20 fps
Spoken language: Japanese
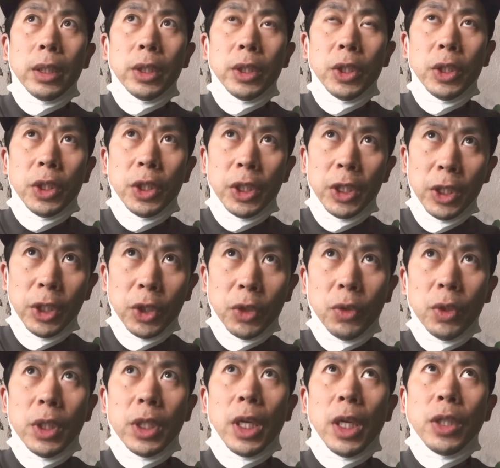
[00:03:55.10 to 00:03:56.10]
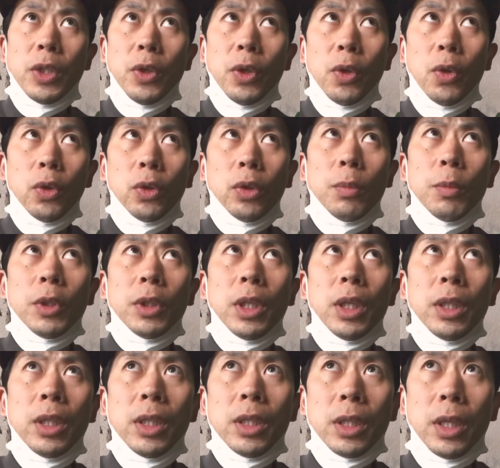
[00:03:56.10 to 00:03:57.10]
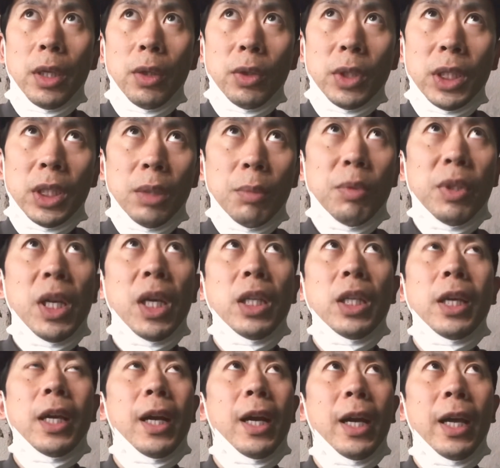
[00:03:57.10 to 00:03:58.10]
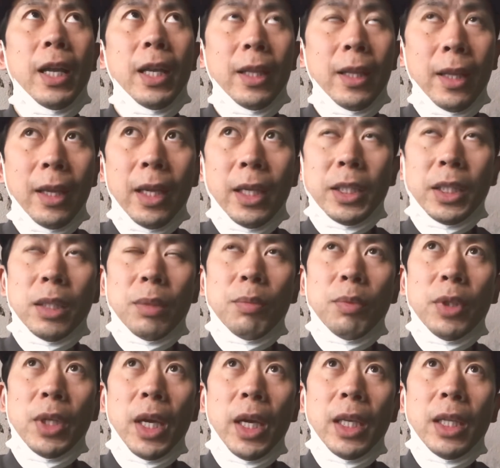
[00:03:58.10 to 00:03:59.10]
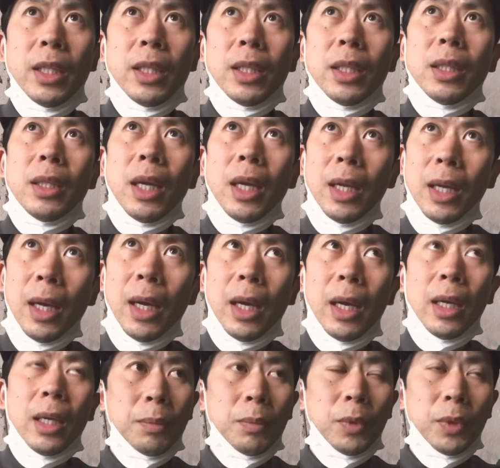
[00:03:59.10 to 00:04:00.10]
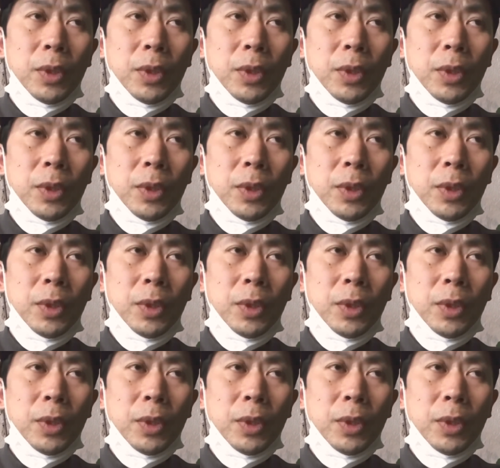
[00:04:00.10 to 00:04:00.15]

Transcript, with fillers: 新宿に最初行こうと思ったんですけど渋谷に変えて渋谷行ったらもう